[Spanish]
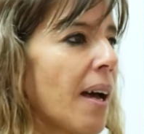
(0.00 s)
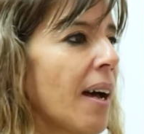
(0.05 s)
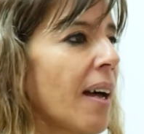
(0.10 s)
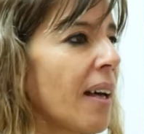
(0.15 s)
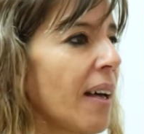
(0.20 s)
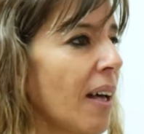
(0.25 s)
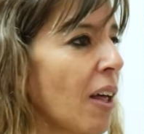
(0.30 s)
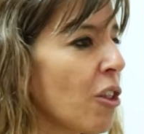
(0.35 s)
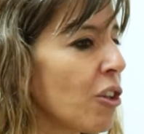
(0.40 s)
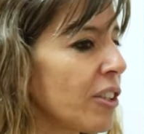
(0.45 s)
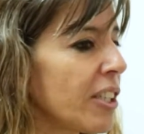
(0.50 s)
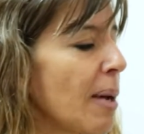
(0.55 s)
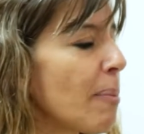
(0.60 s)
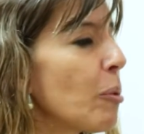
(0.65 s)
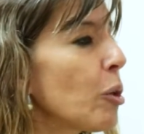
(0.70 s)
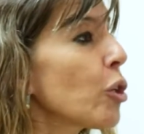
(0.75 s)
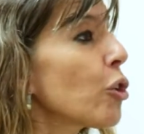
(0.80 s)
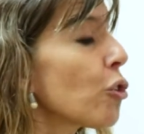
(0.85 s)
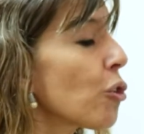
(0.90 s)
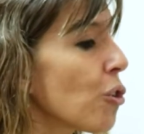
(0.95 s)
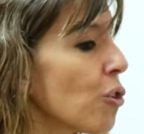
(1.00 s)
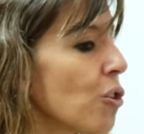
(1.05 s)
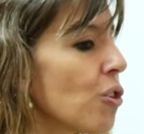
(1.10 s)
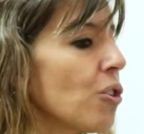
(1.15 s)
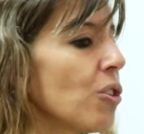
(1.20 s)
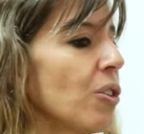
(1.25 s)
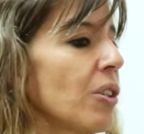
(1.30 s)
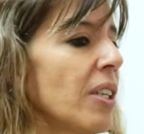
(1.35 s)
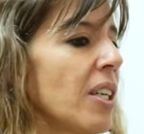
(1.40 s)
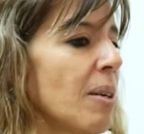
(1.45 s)
a, donde
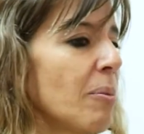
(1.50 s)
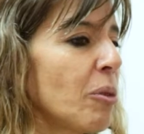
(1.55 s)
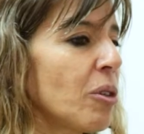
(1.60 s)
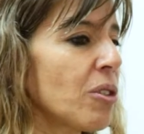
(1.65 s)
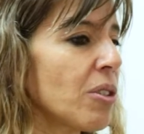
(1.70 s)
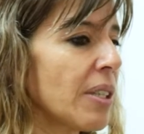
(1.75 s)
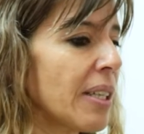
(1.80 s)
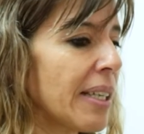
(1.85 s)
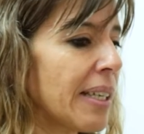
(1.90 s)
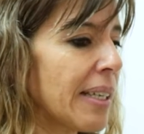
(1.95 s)
apostó digamos,